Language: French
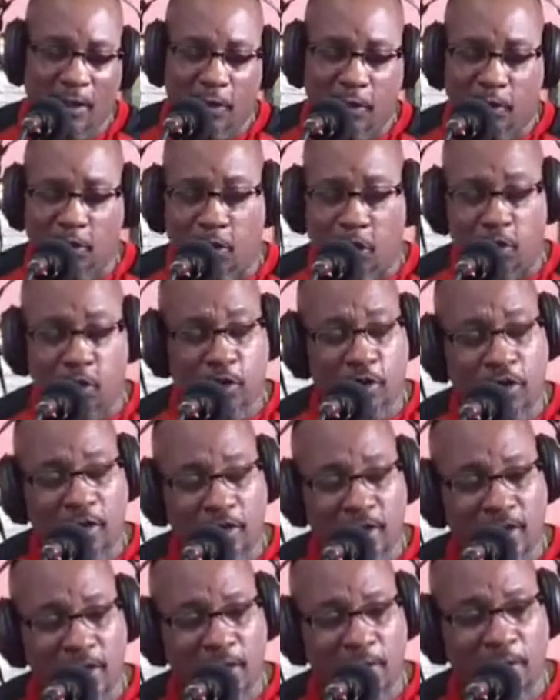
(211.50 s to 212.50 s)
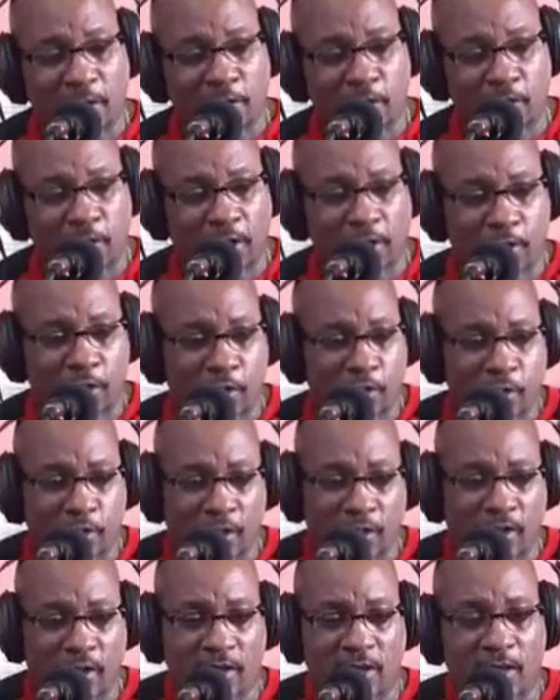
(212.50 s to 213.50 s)
donc yo changer la main nous là donc yo
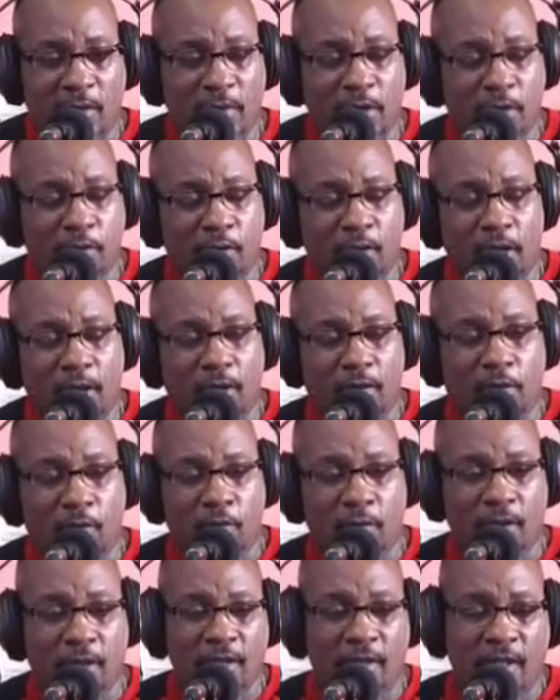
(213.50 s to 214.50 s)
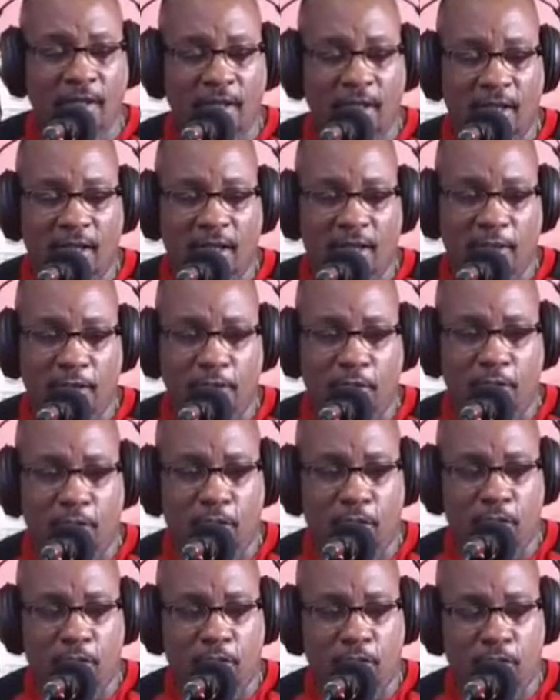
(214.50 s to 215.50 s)
changer la main nous là
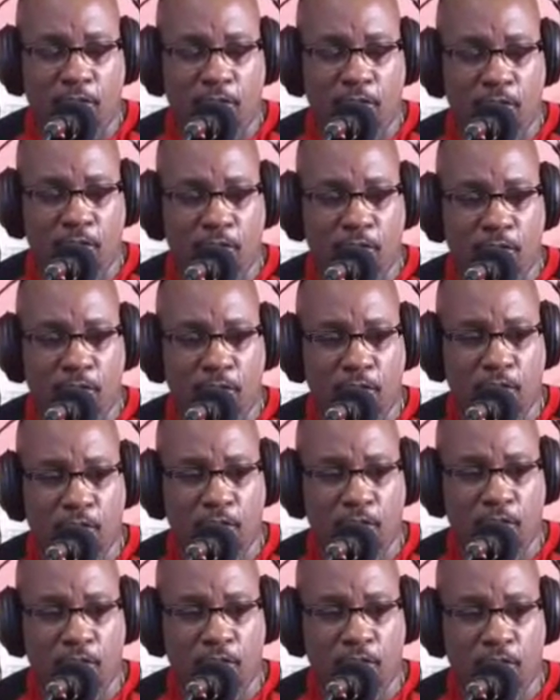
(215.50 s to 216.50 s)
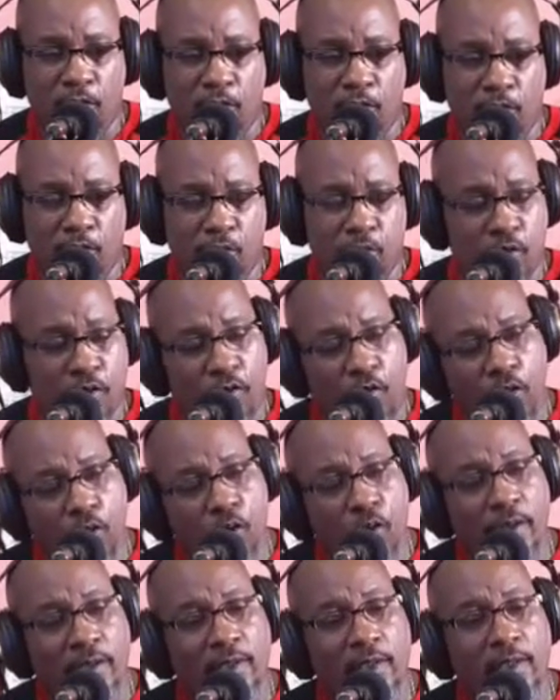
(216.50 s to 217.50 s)
donc euh, donc monsieur Monsieur
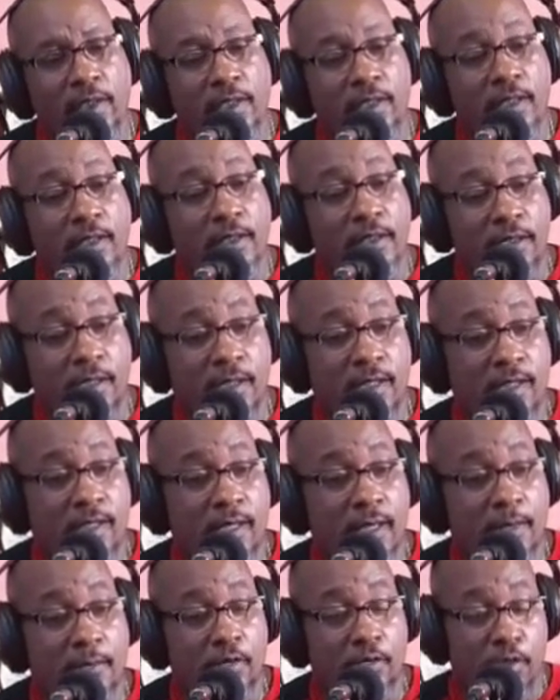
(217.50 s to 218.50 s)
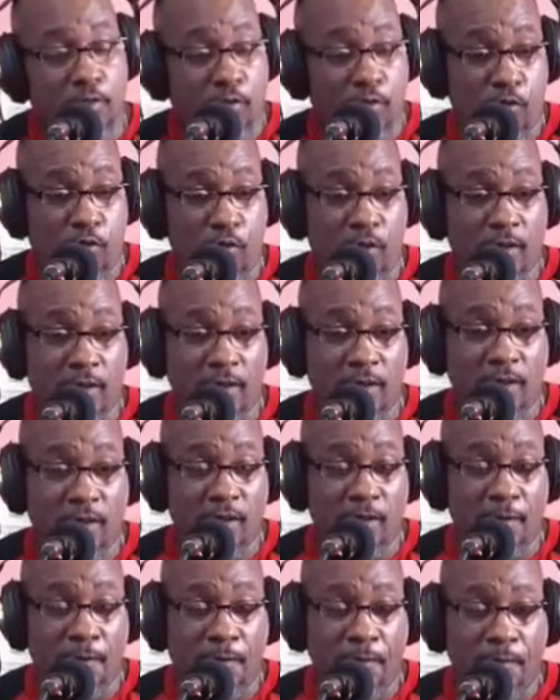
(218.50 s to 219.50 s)
quoi intelligent là c'est ça Monsieur faisons quoi
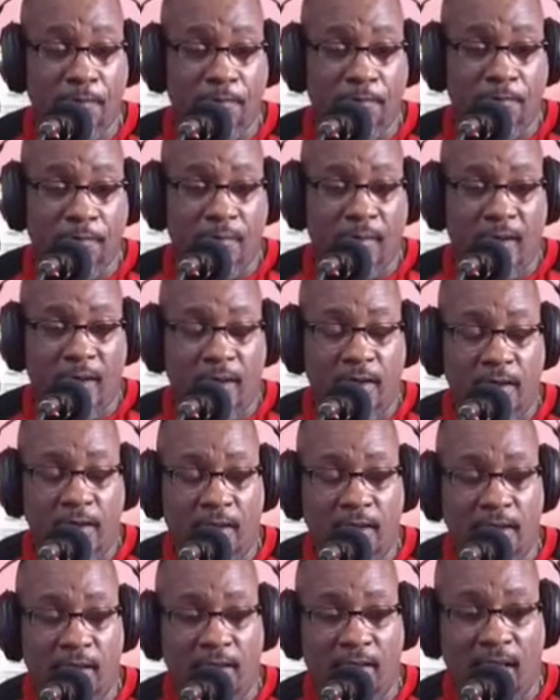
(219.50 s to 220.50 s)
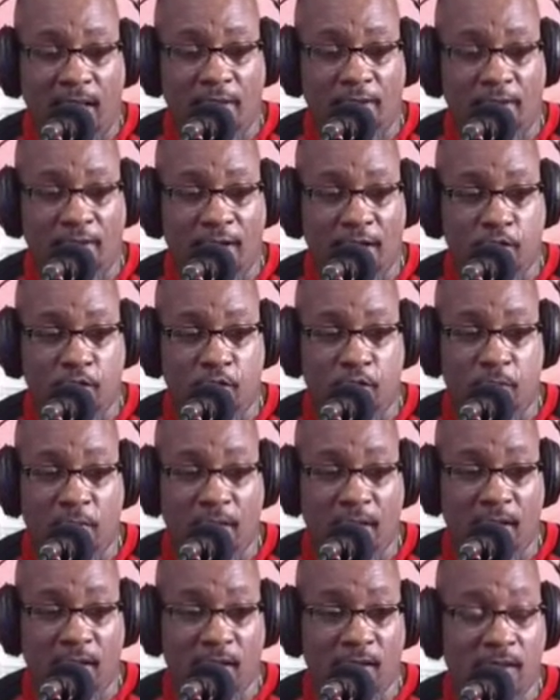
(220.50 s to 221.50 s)
intelligent c'est ça le fait sur le
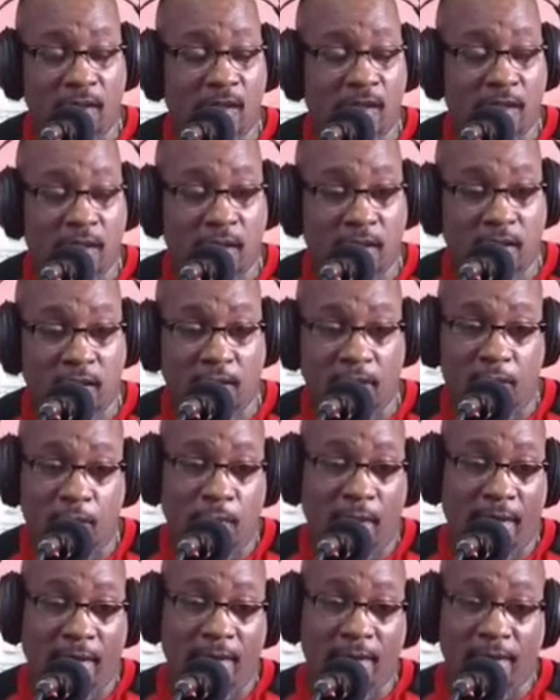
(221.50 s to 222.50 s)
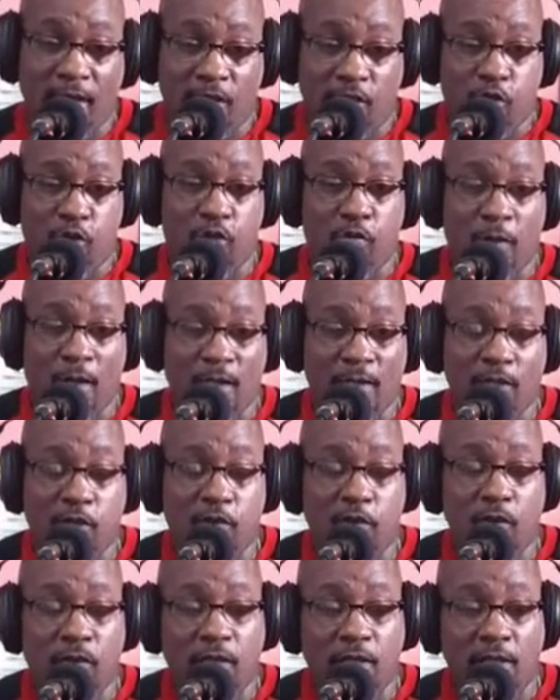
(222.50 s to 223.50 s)
plan artistique, il n'y a pas grand chose pour le
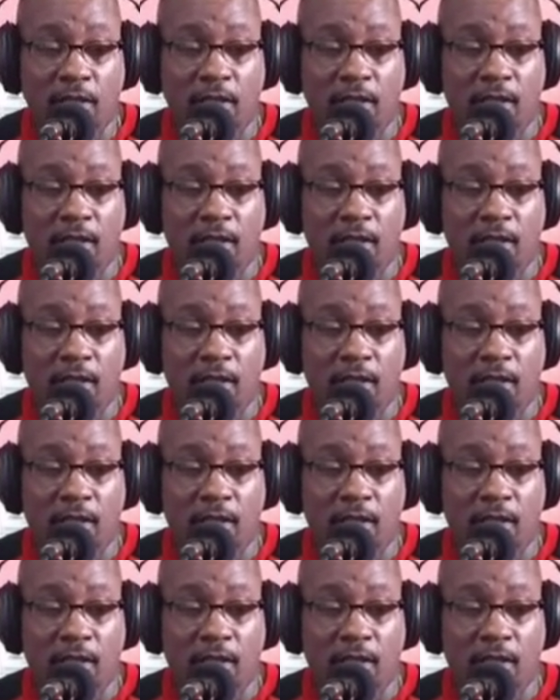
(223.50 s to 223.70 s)
sur lui.